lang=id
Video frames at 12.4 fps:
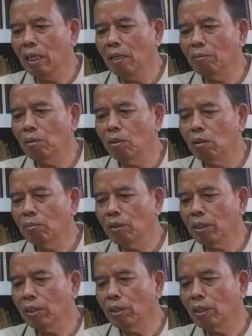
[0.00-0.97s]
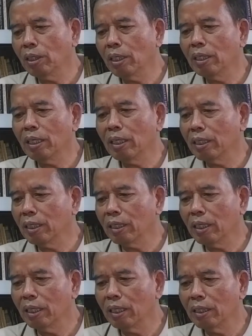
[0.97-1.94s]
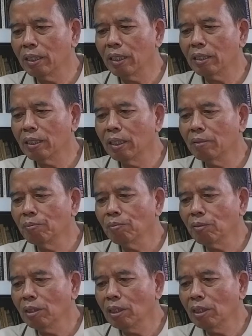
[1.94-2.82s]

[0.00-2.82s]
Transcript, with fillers: dalam hukum kisah nanti akan kita lihat ya